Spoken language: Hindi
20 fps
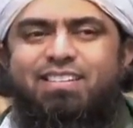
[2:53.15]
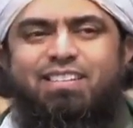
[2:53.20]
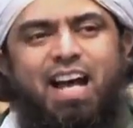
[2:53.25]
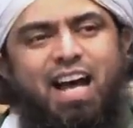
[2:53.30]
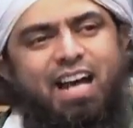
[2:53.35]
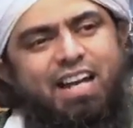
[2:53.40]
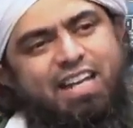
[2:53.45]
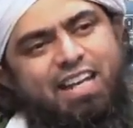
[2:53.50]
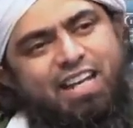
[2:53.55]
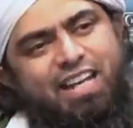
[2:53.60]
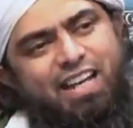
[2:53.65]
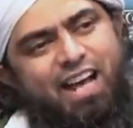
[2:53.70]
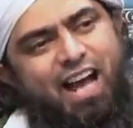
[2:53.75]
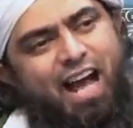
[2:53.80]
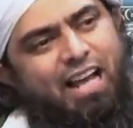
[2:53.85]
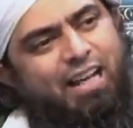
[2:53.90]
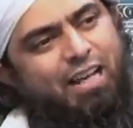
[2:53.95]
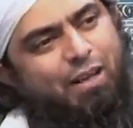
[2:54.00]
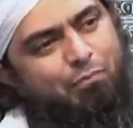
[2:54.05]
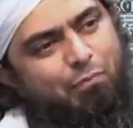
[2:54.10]
सारी
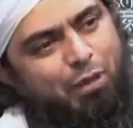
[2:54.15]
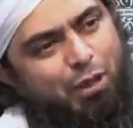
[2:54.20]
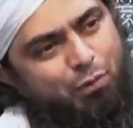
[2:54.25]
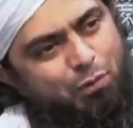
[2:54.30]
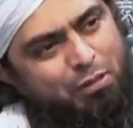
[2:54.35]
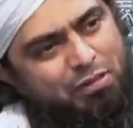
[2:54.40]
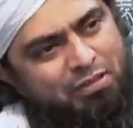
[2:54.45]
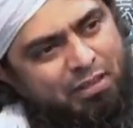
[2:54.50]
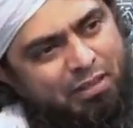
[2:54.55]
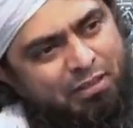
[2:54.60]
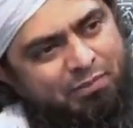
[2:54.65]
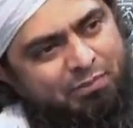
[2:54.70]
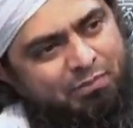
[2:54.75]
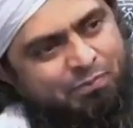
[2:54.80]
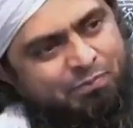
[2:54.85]
अनएम्बिगस है